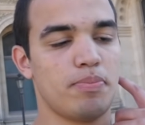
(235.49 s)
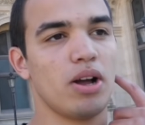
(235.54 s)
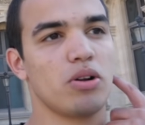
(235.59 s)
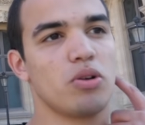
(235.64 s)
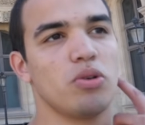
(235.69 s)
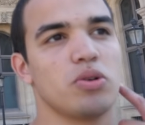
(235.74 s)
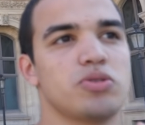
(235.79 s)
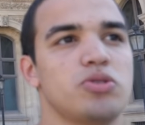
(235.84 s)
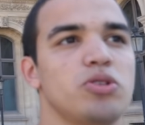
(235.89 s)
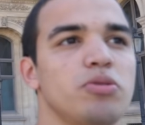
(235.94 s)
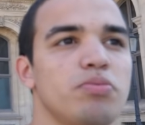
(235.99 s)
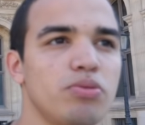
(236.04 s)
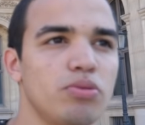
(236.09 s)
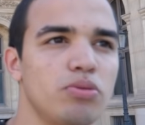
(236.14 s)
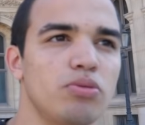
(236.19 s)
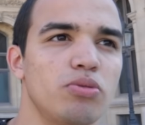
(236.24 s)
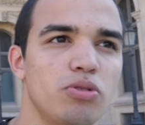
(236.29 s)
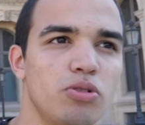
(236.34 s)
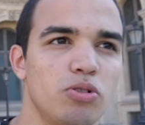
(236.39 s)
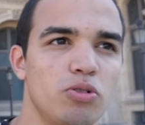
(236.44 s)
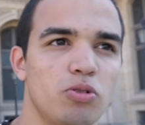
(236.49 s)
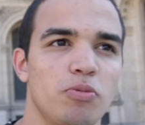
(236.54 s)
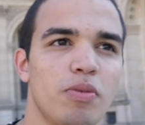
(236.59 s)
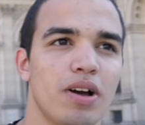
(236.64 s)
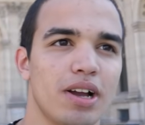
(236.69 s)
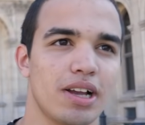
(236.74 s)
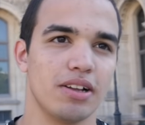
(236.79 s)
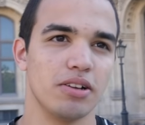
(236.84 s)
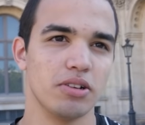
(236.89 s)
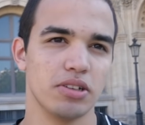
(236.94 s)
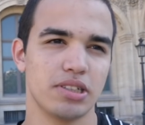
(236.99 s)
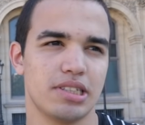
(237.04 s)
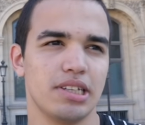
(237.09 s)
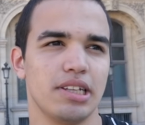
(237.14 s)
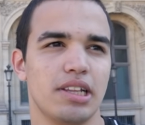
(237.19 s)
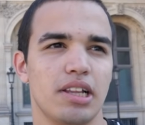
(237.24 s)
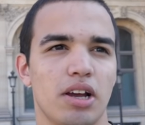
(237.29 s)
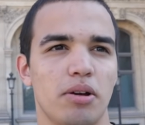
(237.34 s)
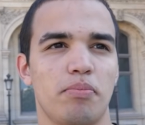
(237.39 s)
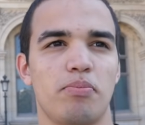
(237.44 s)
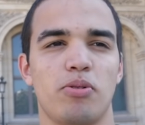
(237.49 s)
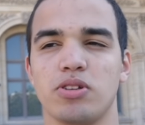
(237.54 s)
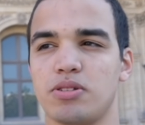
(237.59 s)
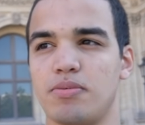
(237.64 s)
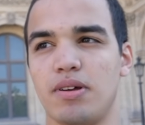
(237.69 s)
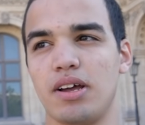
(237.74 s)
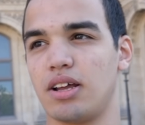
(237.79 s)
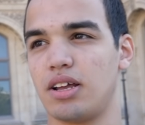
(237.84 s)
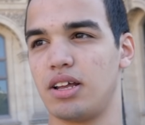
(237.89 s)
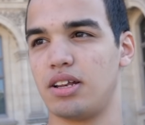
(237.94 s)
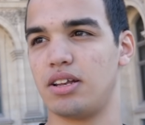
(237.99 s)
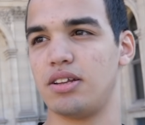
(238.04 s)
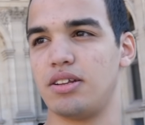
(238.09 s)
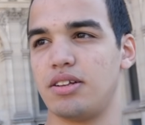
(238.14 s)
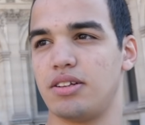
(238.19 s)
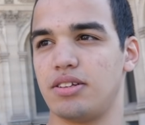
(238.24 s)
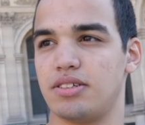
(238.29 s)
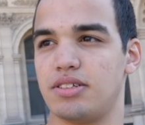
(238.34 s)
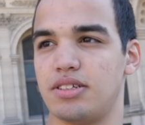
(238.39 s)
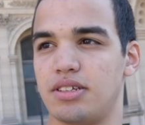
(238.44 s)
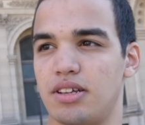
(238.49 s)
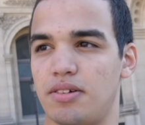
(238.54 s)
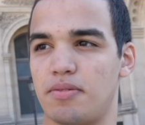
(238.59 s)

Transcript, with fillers: باركور سوب وتسنيت لي ريبونس باقي